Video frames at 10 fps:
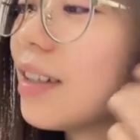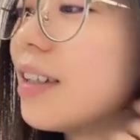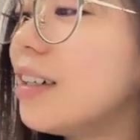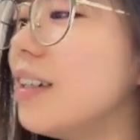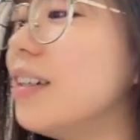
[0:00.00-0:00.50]
た
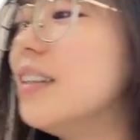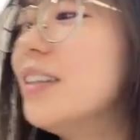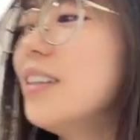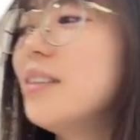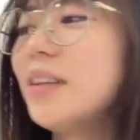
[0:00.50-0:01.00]
から
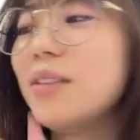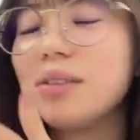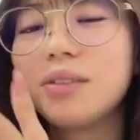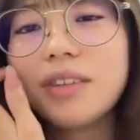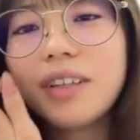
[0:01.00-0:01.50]
ファン
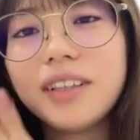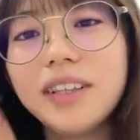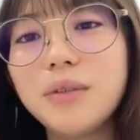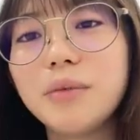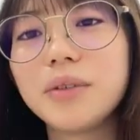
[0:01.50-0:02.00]
の人が
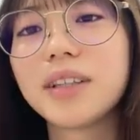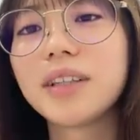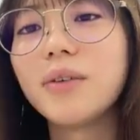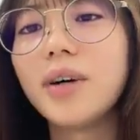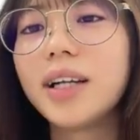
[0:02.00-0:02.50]
何を送ったら
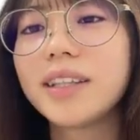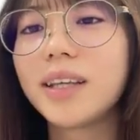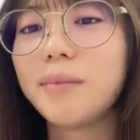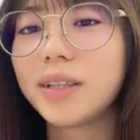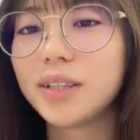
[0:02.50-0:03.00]
いいか分かん
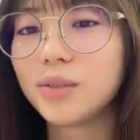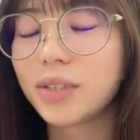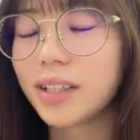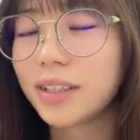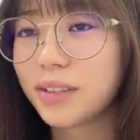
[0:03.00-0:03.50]
ないみたいな状
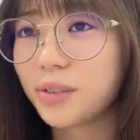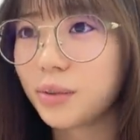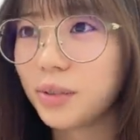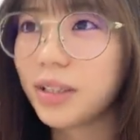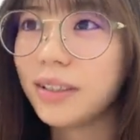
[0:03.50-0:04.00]
態になってる
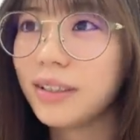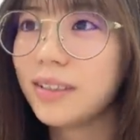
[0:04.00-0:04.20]
人多い